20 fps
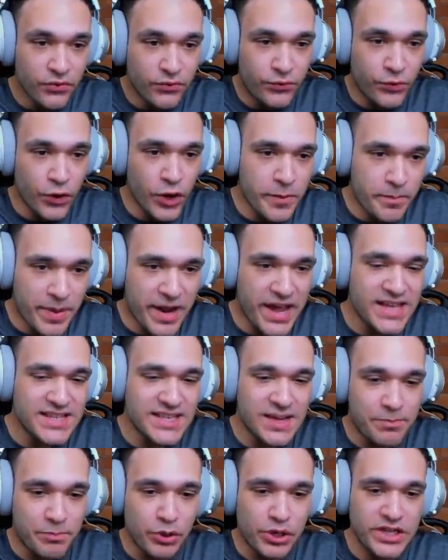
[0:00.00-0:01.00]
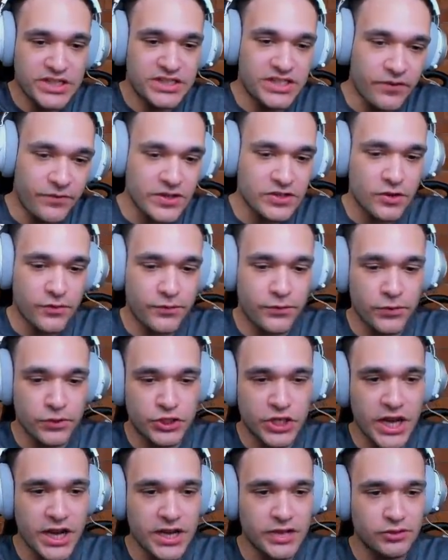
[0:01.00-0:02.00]
Fui presa, a polícia fez eu
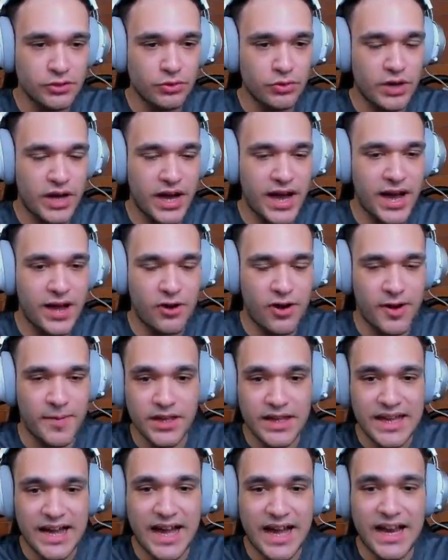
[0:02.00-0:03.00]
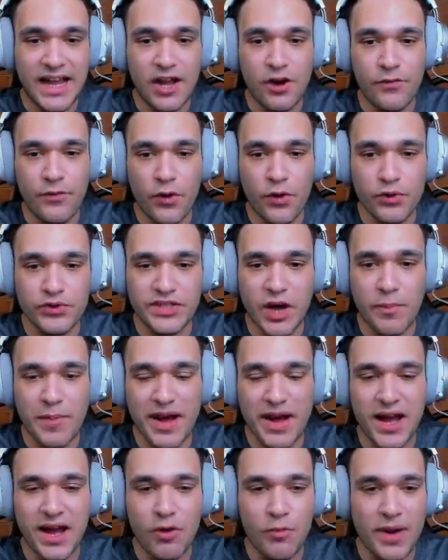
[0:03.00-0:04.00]
fugir ali do lugar, ó. Galera, eu vou usar
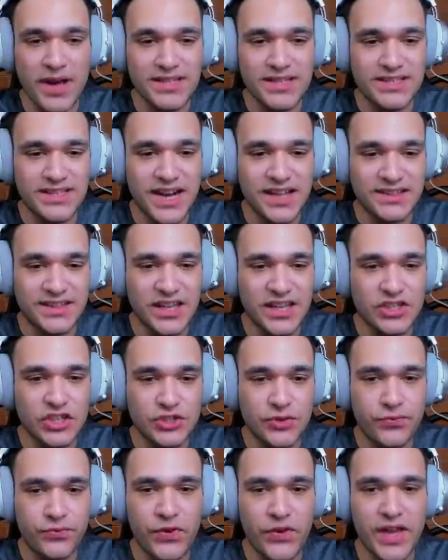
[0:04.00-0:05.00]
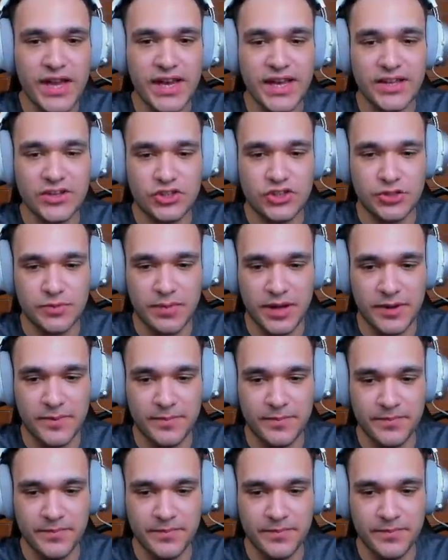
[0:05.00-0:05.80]
uma, uma estratégia diferente, mano.